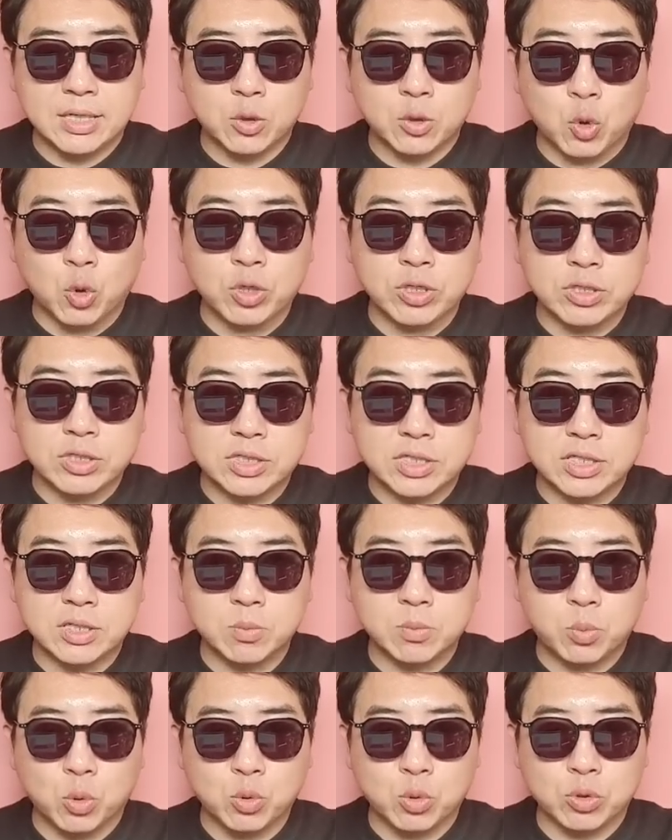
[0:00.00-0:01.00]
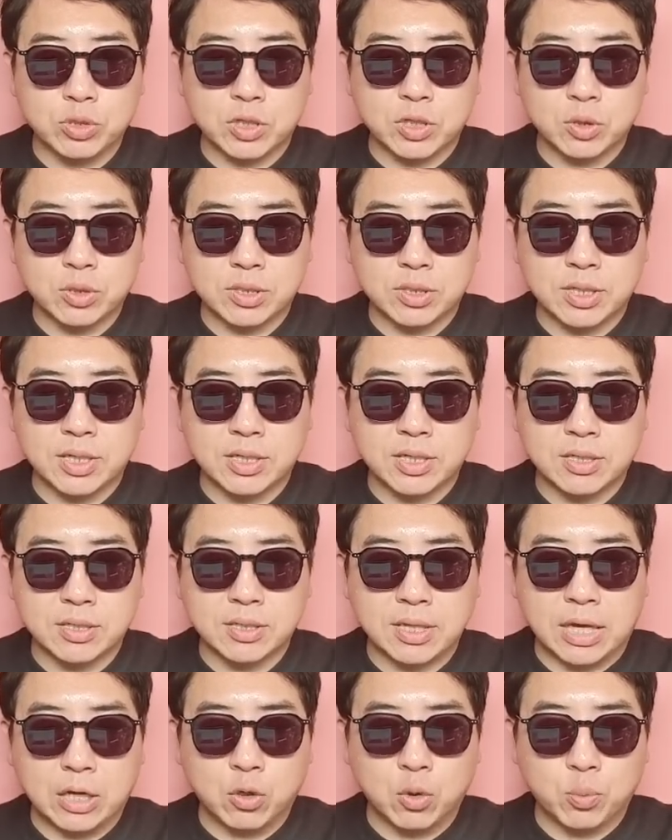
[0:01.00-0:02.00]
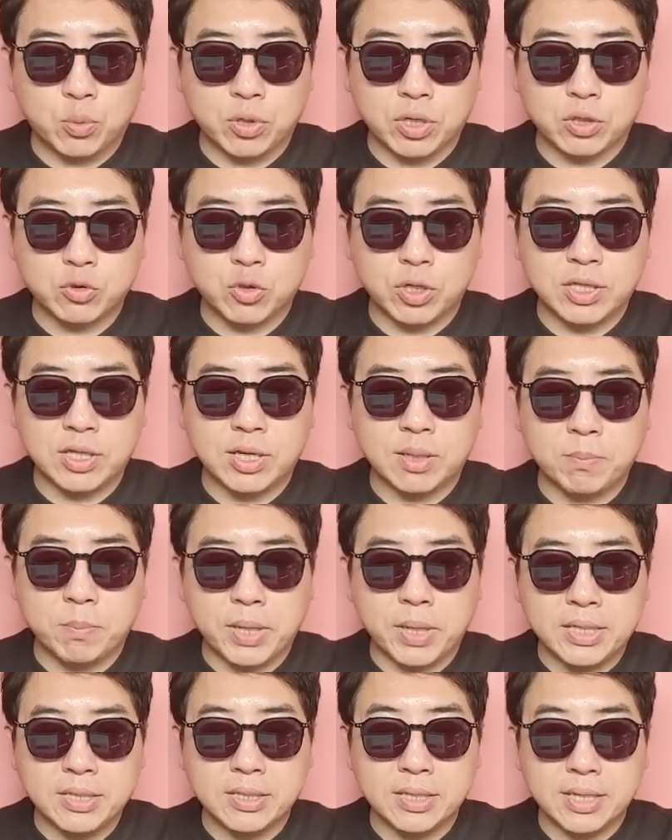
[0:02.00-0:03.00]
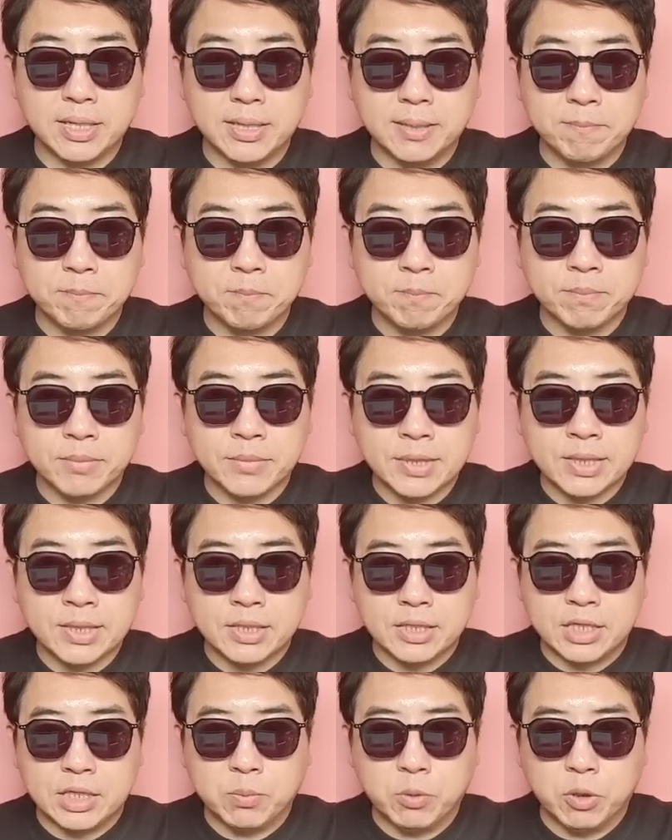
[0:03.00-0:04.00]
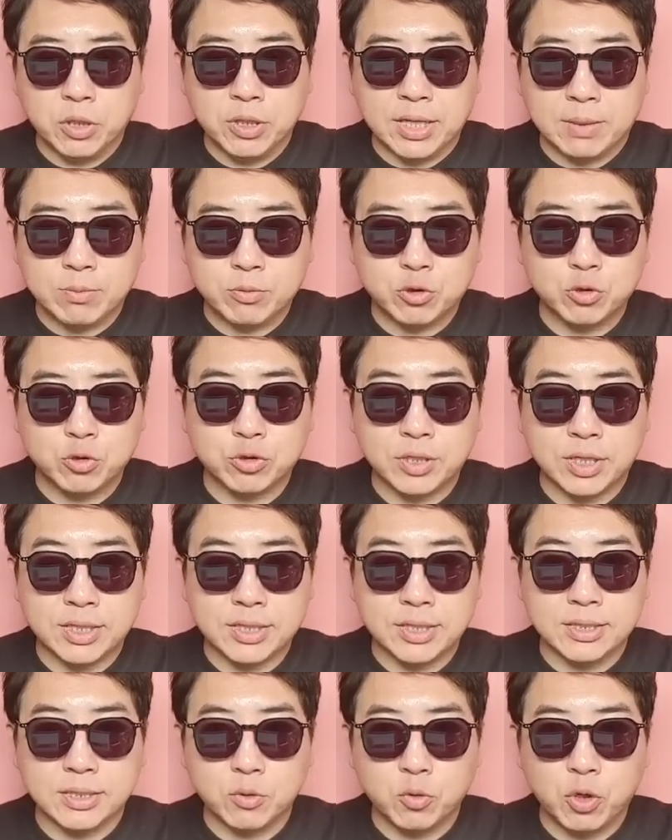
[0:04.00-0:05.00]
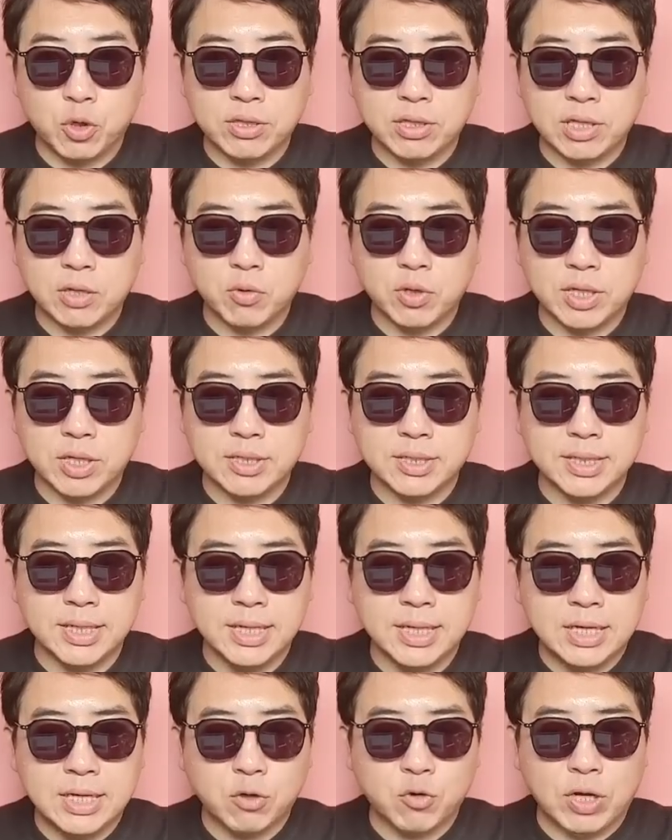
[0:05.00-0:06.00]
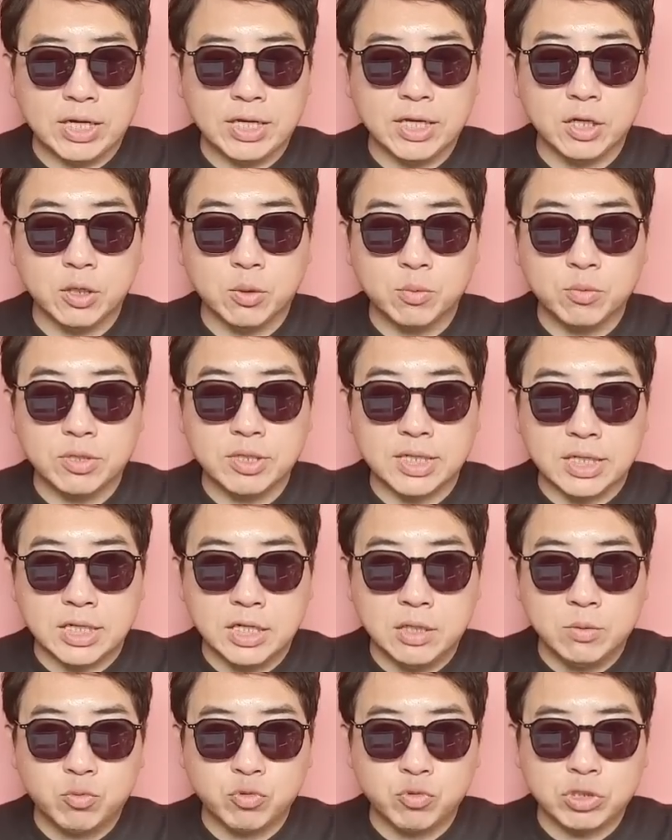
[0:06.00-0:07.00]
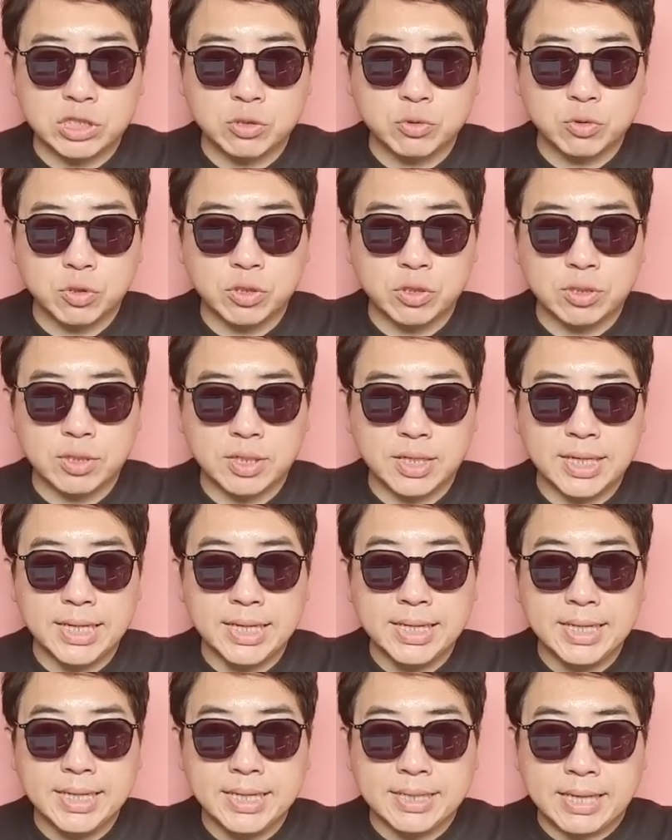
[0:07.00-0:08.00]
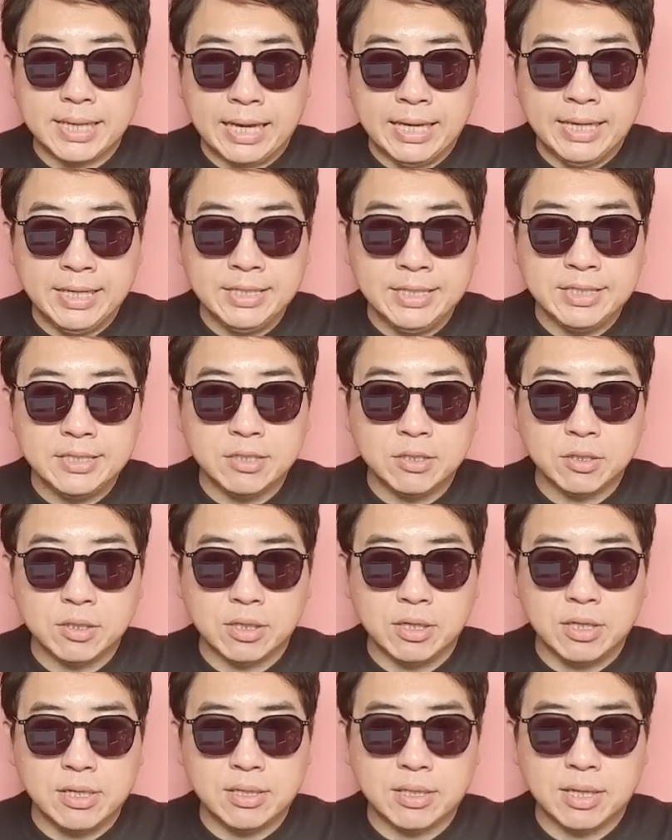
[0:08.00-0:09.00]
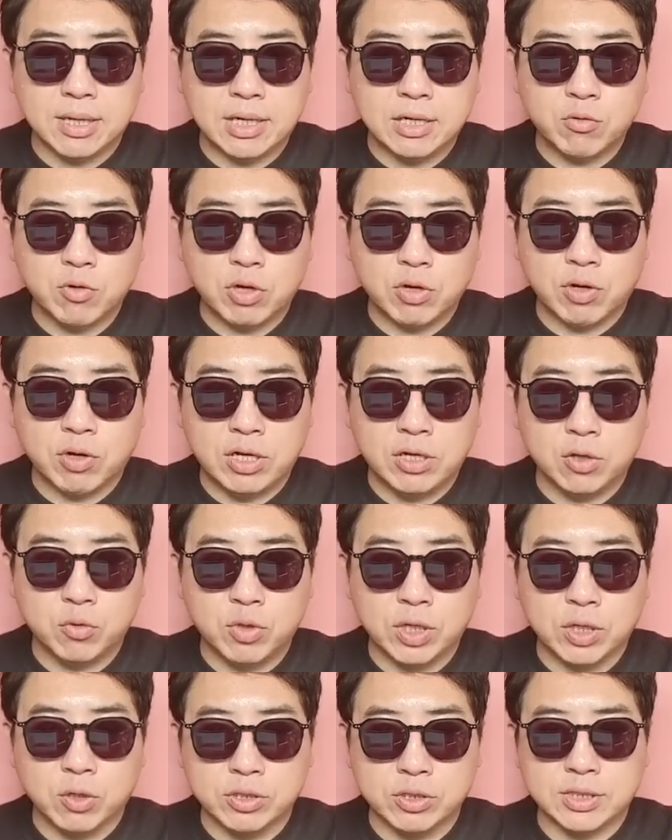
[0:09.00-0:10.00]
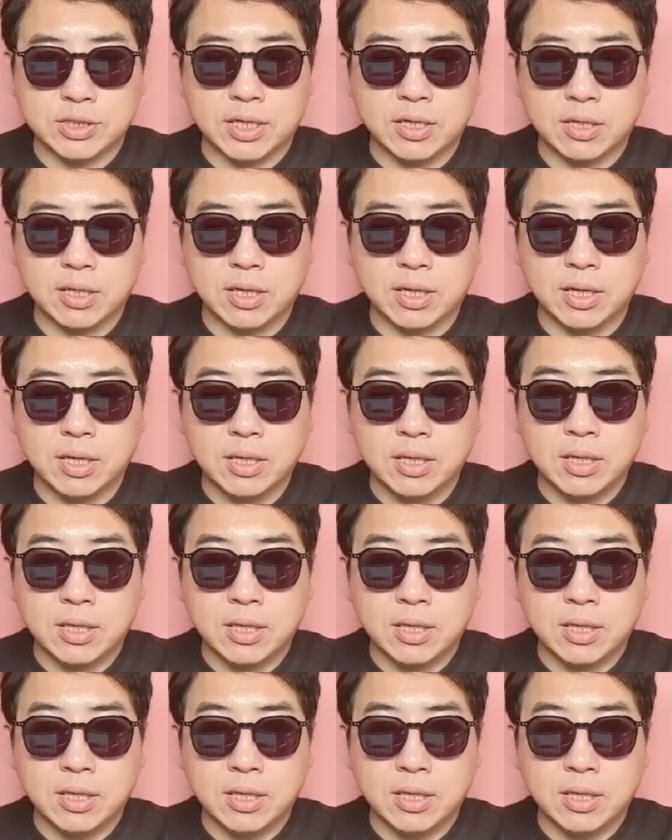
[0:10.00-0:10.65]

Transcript: 공시든 보도자료든 하여튼 에코프라가 최대한 빠르게 이번 압수수색은 회사와는 관계없는 일부 직원들의 개인적 일탈과 관련된 것이다. 이렇게